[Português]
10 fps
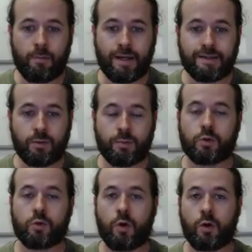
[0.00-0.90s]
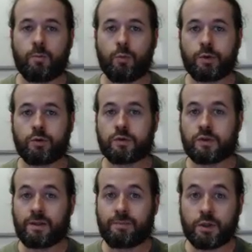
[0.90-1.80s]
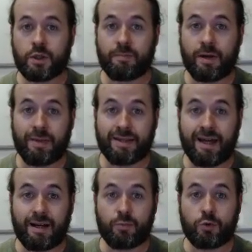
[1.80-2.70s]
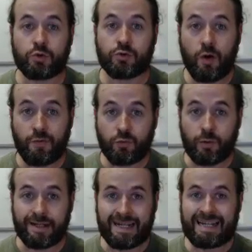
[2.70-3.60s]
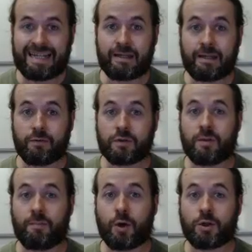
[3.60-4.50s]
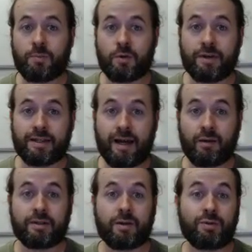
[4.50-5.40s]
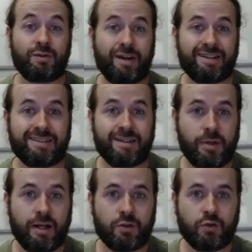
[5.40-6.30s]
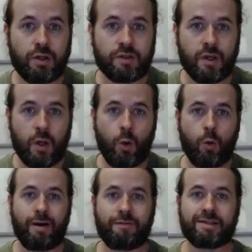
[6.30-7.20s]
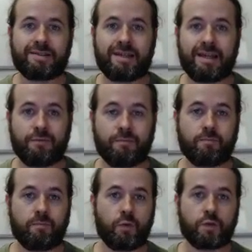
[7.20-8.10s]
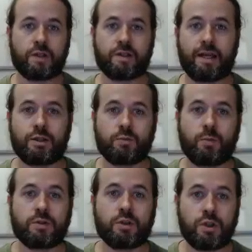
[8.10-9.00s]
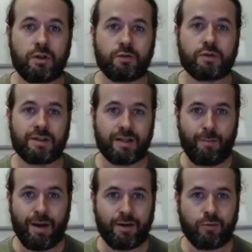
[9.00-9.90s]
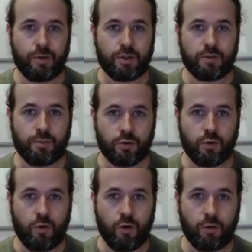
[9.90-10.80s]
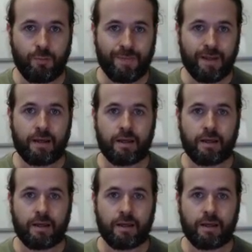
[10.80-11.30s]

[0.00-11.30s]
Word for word: Mas é um protocolo muito simples de implementar por software e você pode aproveitá-lo então em diversas aplicações, uma vez que você tem dispositivos que trabalham com este protocolo,